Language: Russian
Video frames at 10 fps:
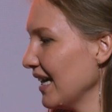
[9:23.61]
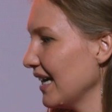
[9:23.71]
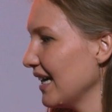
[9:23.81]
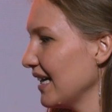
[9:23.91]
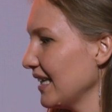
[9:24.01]

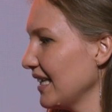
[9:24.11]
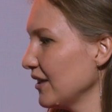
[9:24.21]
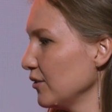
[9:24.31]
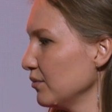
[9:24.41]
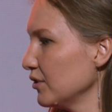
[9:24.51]
А, я
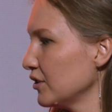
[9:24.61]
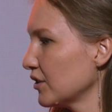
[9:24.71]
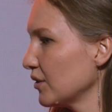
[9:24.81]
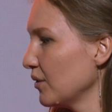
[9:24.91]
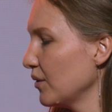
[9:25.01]
думаю,
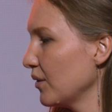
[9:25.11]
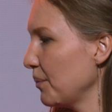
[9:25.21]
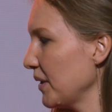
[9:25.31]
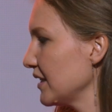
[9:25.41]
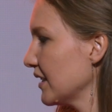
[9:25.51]
что,
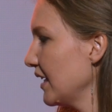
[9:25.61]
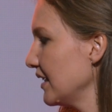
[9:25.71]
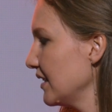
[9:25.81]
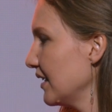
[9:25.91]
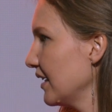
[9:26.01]
опять же,
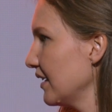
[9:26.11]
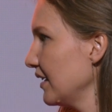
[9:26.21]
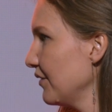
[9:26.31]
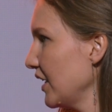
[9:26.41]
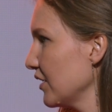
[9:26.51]
глядя на
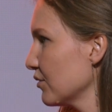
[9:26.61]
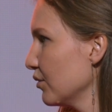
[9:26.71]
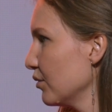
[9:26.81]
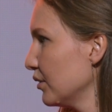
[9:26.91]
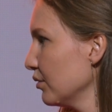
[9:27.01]
еврейскую
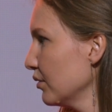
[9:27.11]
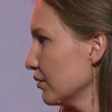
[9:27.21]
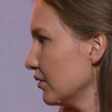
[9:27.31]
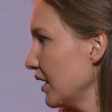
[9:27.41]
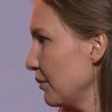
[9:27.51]

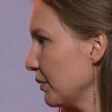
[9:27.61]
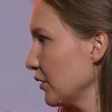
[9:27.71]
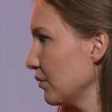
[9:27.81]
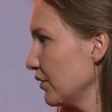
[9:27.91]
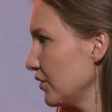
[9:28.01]
культуру, да, и
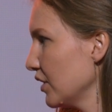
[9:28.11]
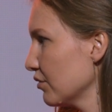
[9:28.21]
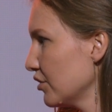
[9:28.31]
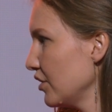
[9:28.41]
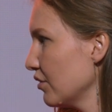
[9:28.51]
потом на всех
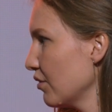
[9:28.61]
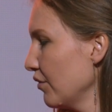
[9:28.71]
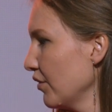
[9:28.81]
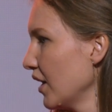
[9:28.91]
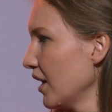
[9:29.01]

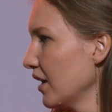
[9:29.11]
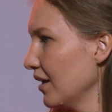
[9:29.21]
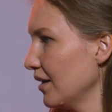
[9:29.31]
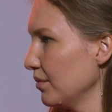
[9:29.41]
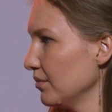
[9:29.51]
учеников,
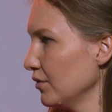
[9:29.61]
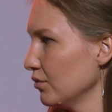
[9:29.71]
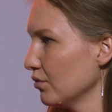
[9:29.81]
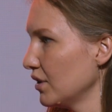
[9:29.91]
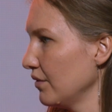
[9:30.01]
а, ну,
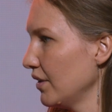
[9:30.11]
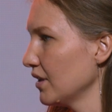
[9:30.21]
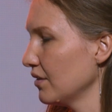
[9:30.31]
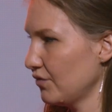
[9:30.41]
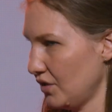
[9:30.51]
тут,
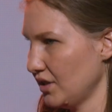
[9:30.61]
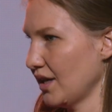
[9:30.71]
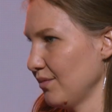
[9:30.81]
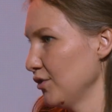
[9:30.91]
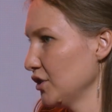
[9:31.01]
наверное,
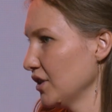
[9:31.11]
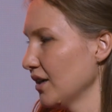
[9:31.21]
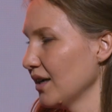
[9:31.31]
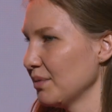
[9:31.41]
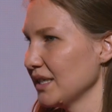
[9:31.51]
всегда можно
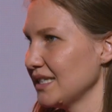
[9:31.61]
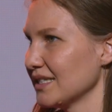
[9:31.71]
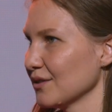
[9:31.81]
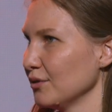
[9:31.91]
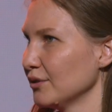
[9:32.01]

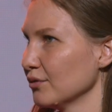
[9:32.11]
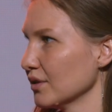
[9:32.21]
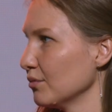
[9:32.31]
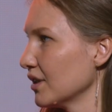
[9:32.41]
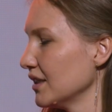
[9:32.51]
обратиться к
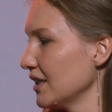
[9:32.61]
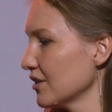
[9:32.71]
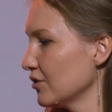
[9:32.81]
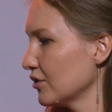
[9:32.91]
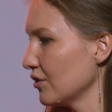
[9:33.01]
культурному
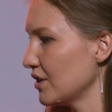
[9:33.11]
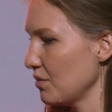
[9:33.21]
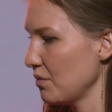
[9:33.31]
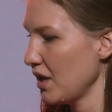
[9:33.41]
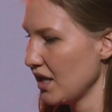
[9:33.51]
контексту, что, тем
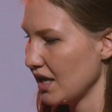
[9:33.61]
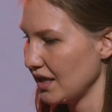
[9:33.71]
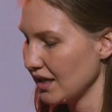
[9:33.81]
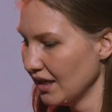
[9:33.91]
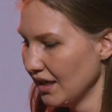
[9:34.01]
не менее, менее
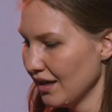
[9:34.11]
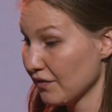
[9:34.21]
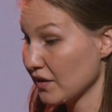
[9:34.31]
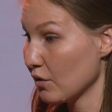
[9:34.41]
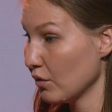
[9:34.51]
они
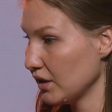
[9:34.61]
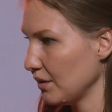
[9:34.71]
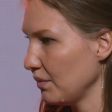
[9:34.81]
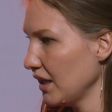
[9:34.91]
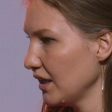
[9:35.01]
в какой-то
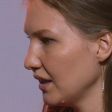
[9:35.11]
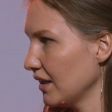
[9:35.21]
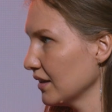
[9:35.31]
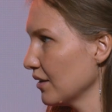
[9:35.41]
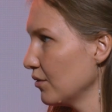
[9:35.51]
мере
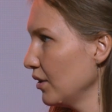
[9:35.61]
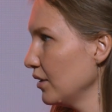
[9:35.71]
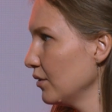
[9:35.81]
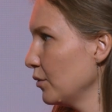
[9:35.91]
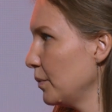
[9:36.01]

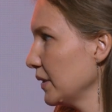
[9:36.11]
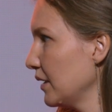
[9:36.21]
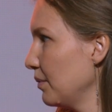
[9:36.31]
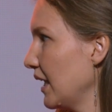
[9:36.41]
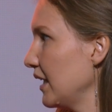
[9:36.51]
алкоголь
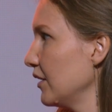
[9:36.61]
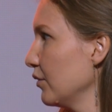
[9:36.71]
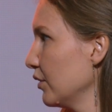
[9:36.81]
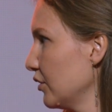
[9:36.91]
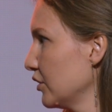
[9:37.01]
употребляли. Но
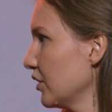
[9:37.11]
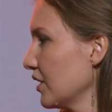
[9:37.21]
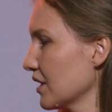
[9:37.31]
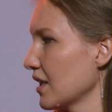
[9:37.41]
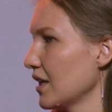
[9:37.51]
вот то, что ты
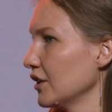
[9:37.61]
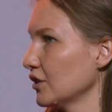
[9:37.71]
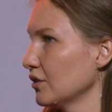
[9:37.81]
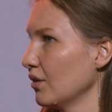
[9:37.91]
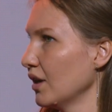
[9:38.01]
сказал,
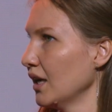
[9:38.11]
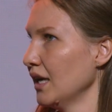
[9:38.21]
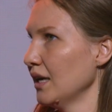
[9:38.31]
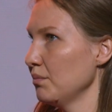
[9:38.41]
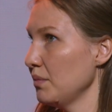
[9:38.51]
что
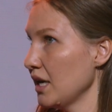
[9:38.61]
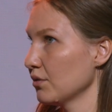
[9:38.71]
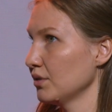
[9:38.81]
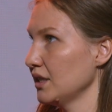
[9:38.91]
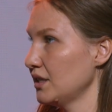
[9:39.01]

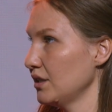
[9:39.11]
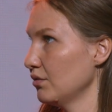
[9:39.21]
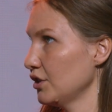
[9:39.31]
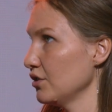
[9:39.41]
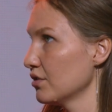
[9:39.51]
меру найти
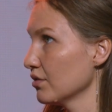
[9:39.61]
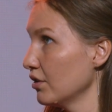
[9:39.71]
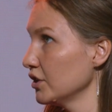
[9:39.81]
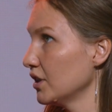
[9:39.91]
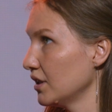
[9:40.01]
очень
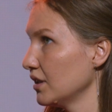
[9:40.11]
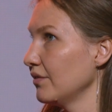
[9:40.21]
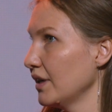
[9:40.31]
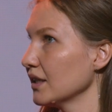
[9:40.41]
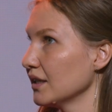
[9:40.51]
сложно,
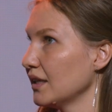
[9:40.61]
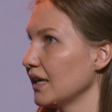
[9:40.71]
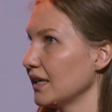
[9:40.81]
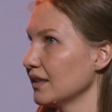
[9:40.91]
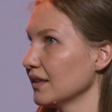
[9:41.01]
наверное, да,
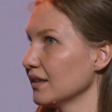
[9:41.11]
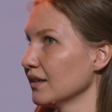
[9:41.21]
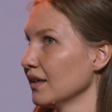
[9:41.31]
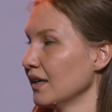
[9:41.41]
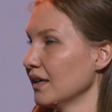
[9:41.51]
это
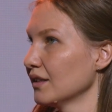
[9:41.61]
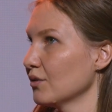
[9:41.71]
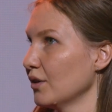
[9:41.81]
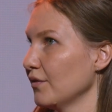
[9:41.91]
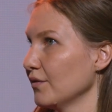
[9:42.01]

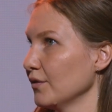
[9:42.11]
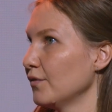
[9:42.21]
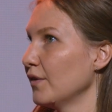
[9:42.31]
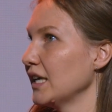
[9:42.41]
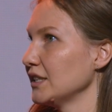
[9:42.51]
такой
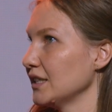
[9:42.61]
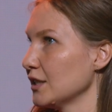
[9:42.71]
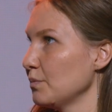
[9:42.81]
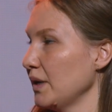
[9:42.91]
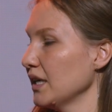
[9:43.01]
важный
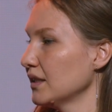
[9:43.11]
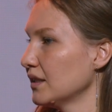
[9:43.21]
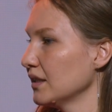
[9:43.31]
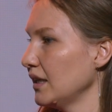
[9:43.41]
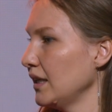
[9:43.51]
аспект.
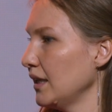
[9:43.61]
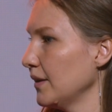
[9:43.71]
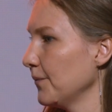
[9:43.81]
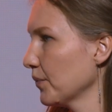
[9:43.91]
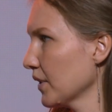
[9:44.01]

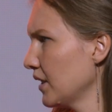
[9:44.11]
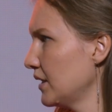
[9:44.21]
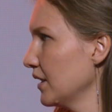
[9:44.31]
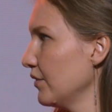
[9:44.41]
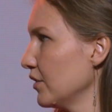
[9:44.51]
И
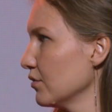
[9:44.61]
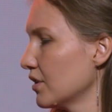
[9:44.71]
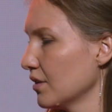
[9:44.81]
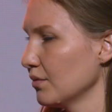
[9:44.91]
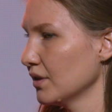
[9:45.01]
хотела вернуться
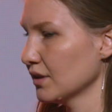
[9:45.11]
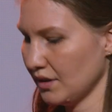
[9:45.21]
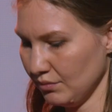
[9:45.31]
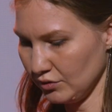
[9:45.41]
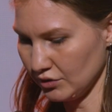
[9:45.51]
э, к
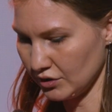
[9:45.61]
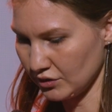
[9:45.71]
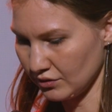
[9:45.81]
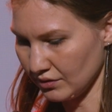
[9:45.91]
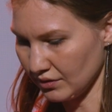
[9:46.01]
тому тоже,
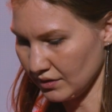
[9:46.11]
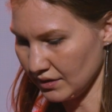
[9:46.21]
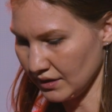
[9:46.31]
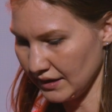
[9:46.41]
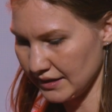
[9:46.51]
что
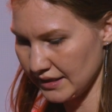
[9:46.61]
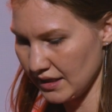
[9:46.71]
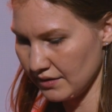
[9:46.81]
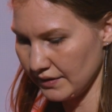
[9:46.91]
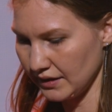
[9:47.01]
Алексей
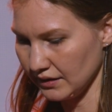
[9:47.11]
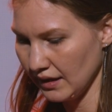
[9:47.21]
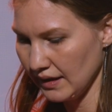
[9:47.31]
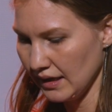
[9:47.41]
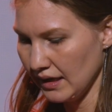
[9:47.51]
говорил,
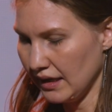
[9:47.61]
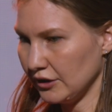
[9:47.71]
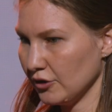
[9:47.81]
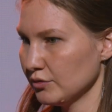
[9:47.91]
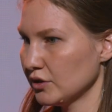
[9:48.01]
о
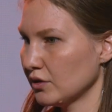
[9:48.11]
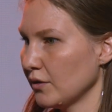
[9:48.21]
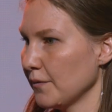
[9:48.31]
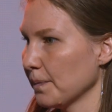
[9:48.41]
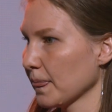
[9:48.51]
том,
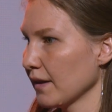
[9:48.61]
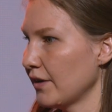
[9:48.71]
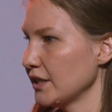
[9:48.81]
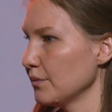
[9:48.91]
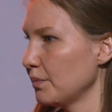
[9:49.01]
что
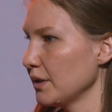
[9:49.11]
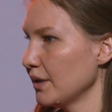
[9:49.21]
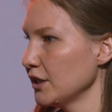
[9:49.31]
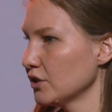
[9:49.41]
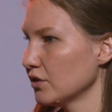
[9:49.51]
важно
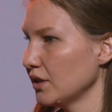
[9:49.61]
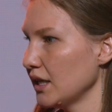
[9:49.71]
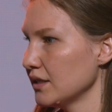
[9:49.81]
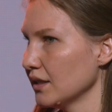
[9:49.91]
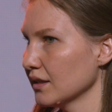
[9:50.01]
понимать, что
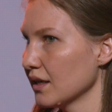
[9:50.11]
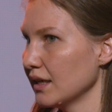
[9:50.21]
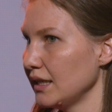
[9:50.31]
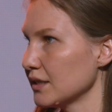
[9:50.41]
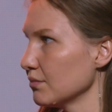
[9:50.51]
есть
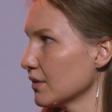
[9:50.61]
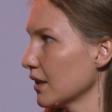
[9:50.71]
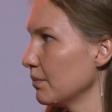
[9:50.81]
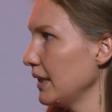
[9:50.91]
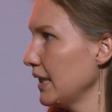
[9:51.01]
алкоголизм
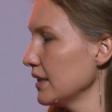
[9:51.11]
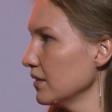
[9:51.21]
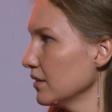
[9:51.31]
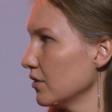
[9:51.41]
как болезнь.